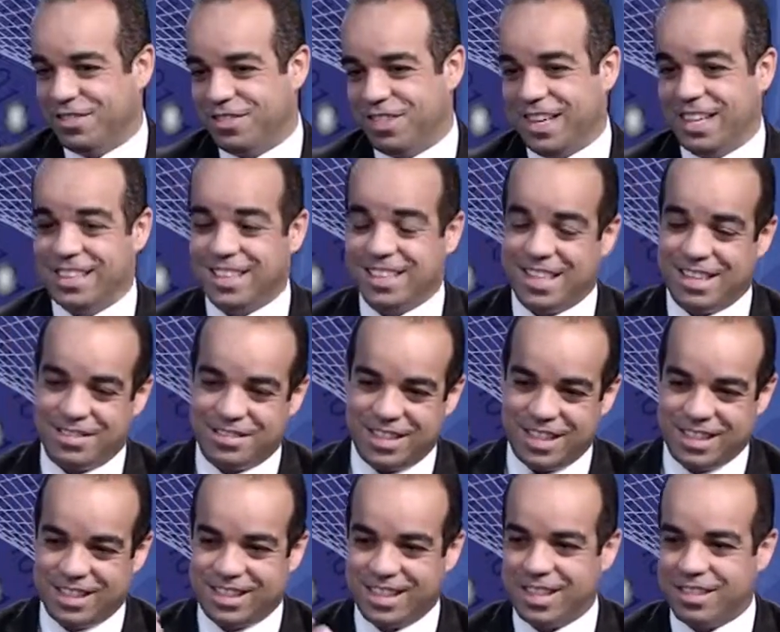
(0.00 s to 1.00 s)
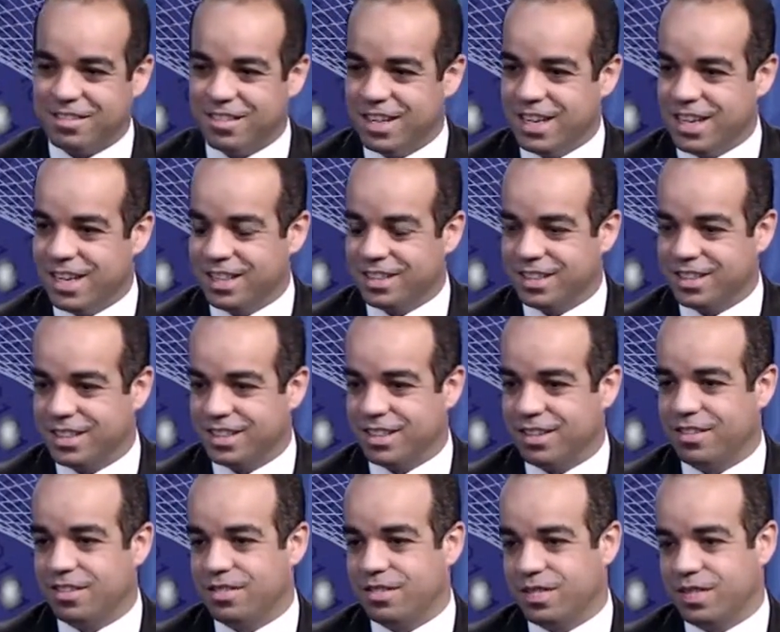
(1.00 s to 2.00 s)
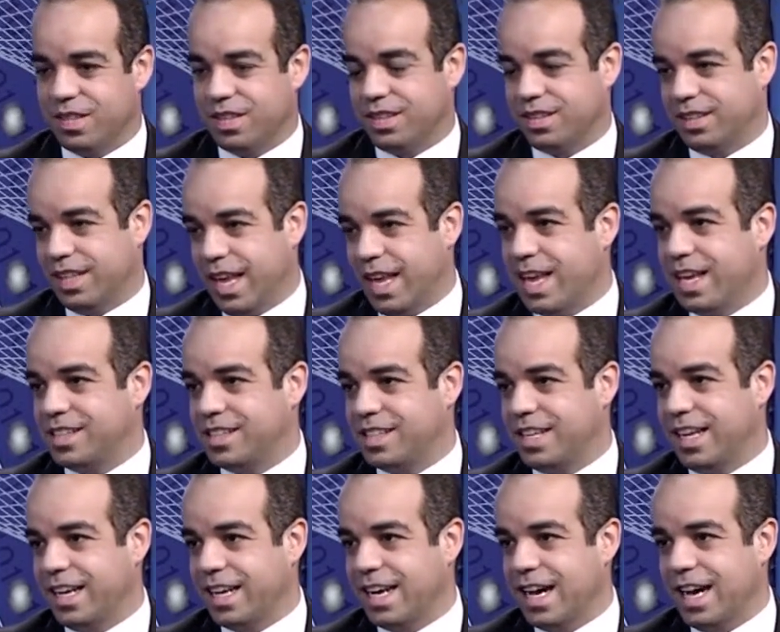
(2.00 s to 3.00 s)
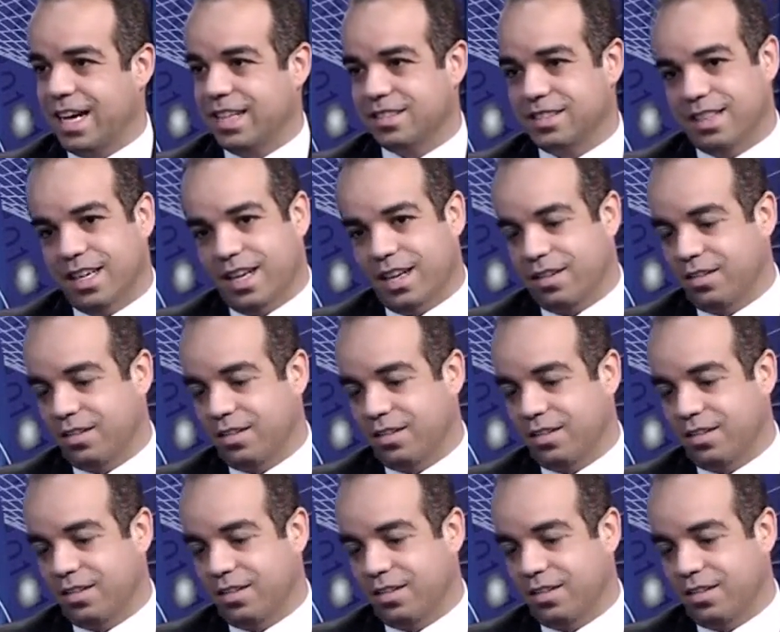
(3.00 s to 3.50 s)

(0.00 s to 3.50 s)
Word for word: fez há 25 anos, então tem esse legado, né?